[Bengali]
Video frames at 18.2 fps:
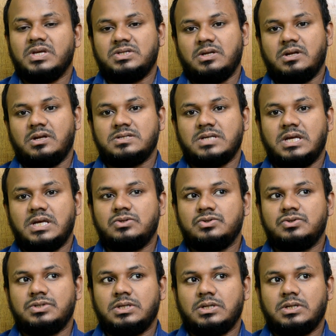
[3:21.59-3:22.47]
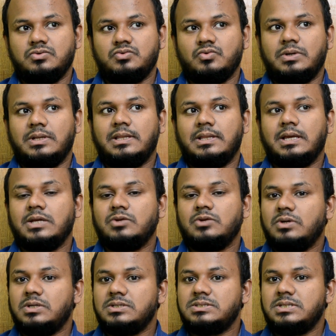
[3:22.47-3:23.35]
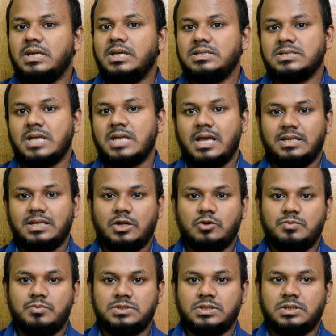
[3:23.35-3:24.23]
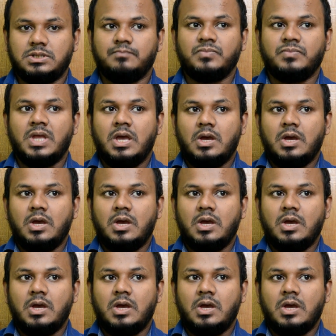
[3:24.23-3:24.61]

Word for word: সেটার সাইজ হচ্ছে অ্যারাউন্ড টোয়েন্টি থেকে টোয়েন্টি সিক্স ন্যানোমিটার